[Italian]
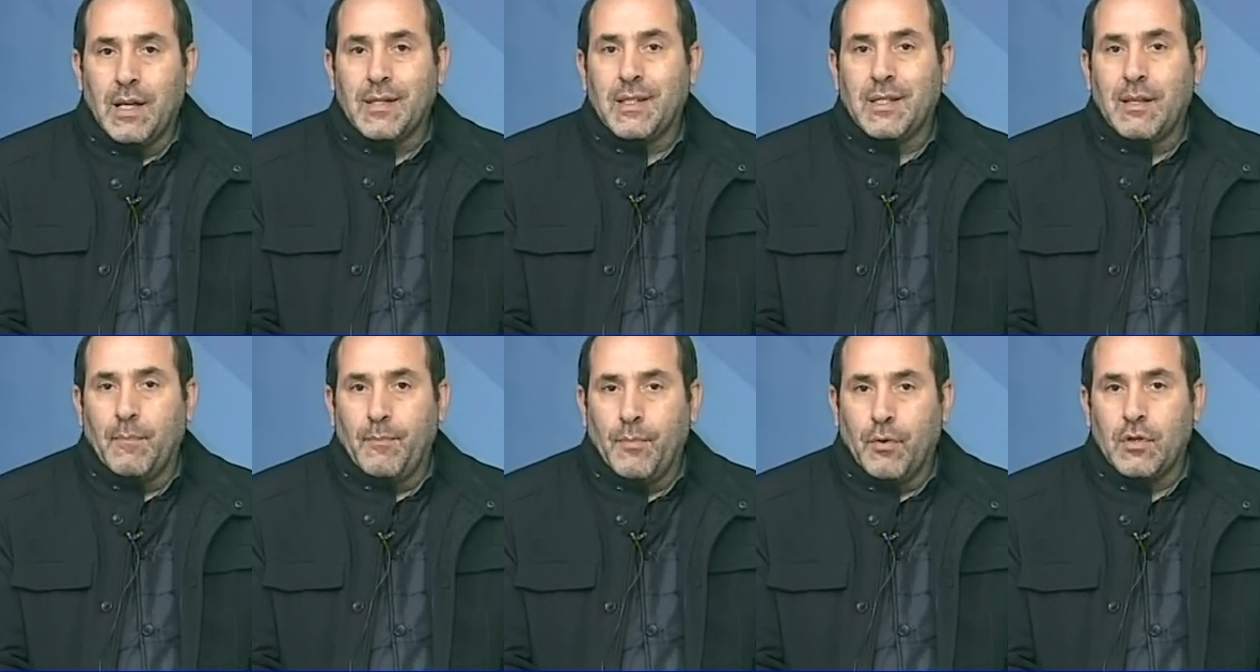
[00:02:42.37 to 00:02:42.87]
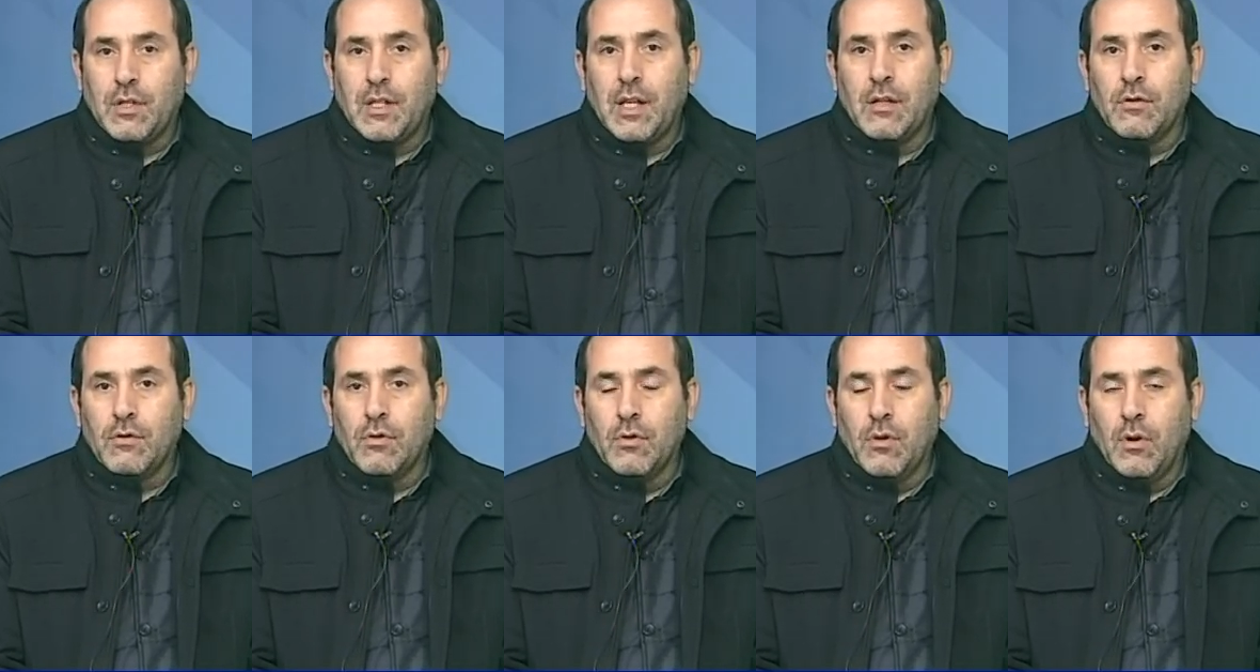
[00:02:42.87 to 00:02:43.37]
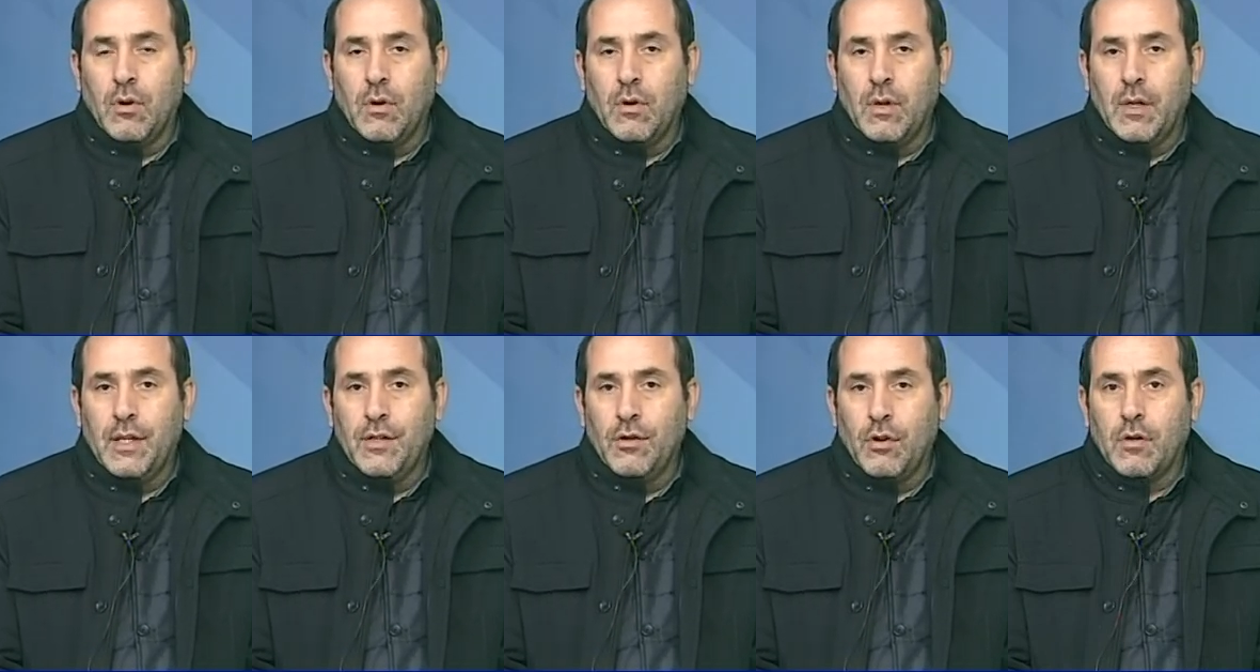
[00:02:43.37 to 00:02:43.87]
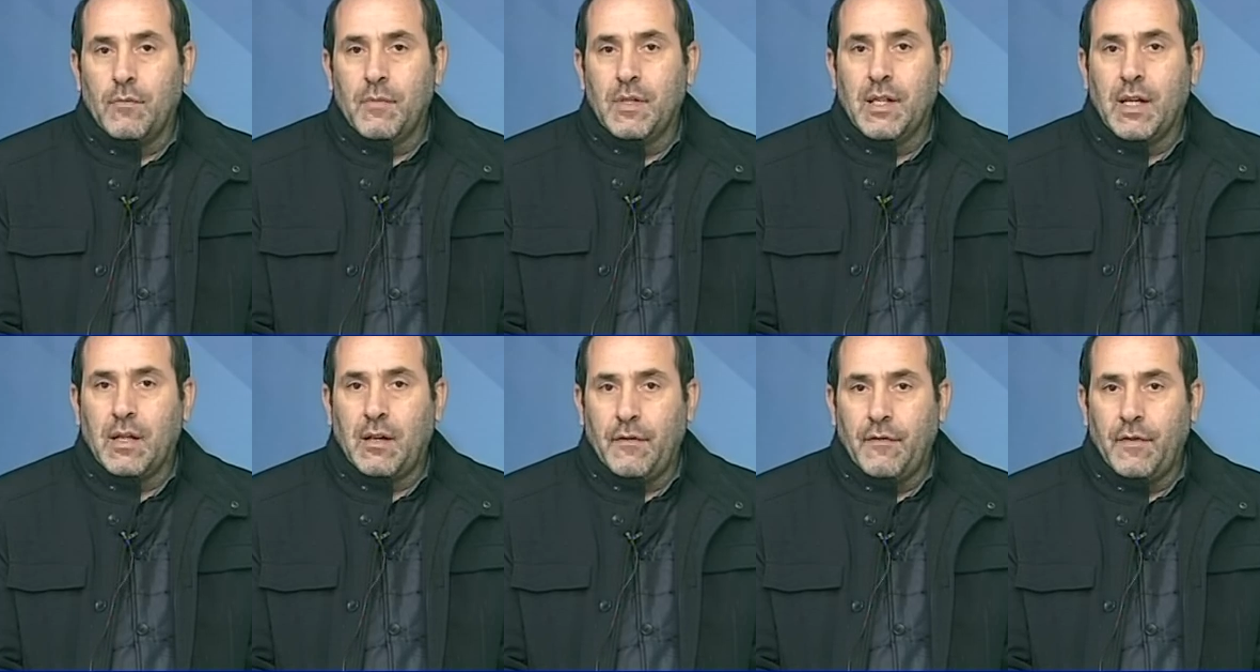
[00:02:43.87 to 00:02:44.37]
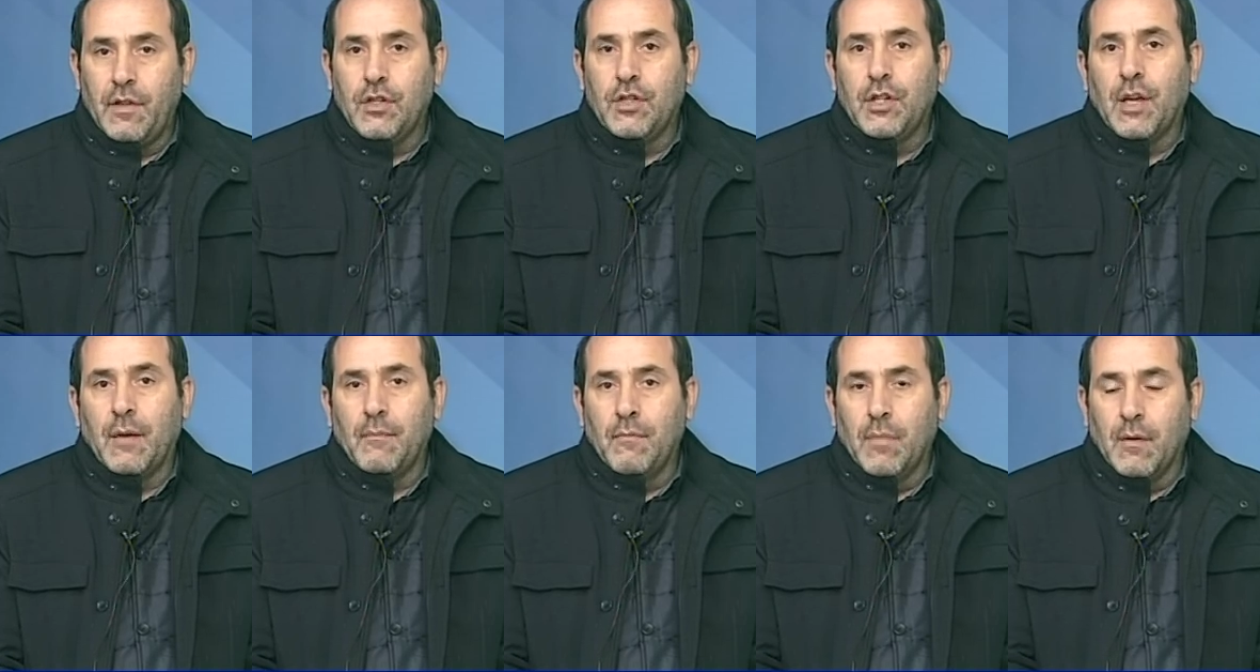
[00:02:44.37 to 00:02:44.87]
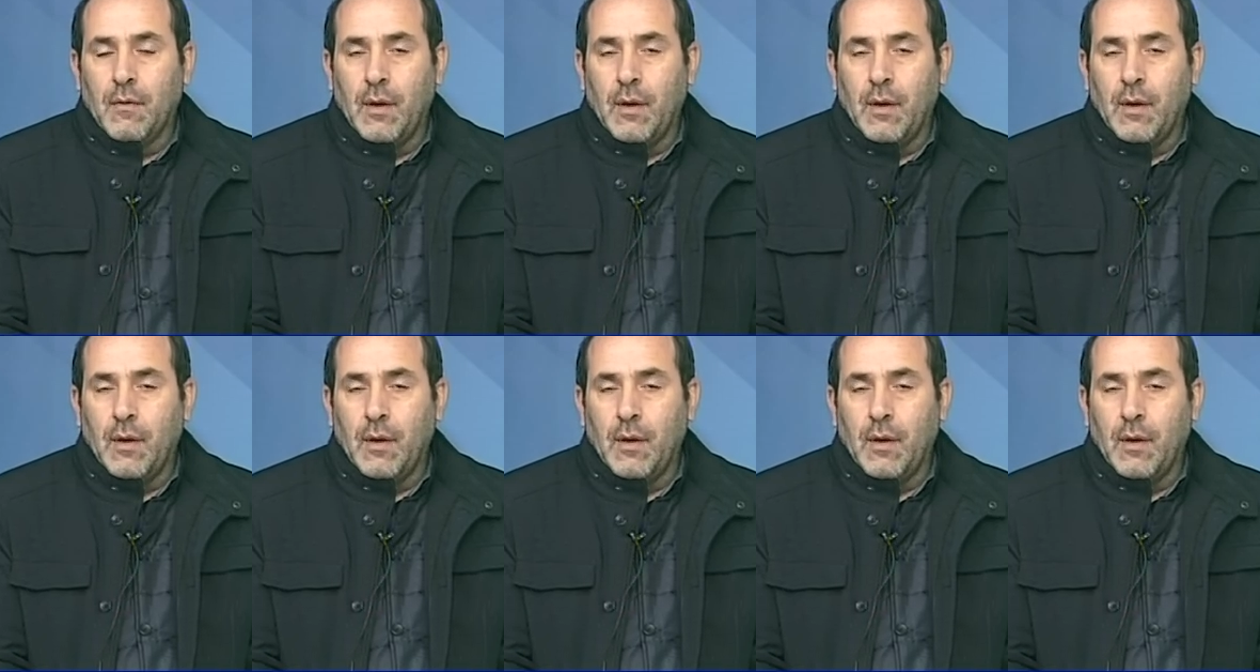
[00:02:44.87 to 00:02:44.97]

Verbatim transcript: sta portando enormi sacrifici ai,